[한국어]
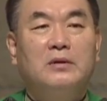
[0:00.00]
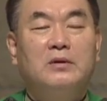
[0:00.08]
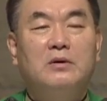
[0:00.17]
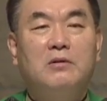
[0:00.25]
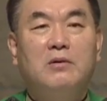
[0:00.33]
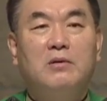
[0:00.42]

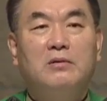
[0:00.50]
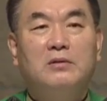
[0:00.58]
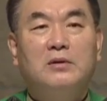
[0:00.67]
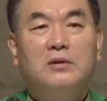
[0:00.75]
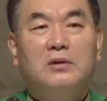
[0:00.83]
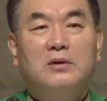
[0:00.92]

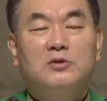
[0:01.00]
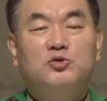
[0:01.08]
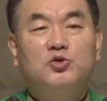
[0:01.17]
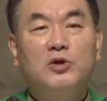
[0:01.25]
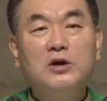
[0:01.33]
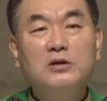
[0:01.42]
그리고
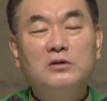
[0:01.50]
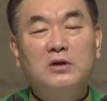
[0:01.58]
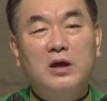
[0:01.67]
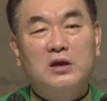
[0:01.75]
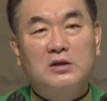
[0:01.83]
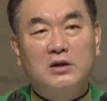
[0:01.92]

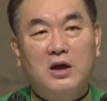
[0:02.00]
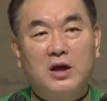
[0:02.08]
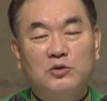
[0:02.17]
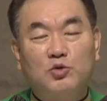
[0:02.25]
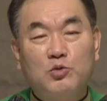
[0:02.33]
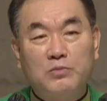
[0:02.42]
죄인들의
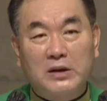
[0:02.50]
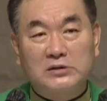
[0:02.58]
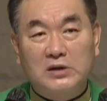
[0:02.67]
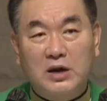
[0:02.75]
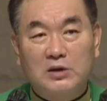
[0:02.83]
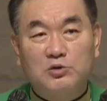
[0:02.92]
길에
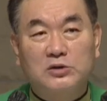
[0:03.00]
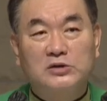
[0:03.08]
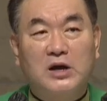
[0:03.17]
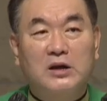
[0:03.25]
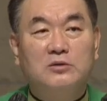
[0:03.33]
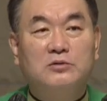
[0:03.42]
동반자가
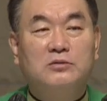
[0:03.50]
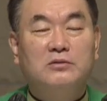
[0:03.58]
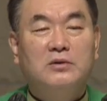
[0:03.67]
되지 않고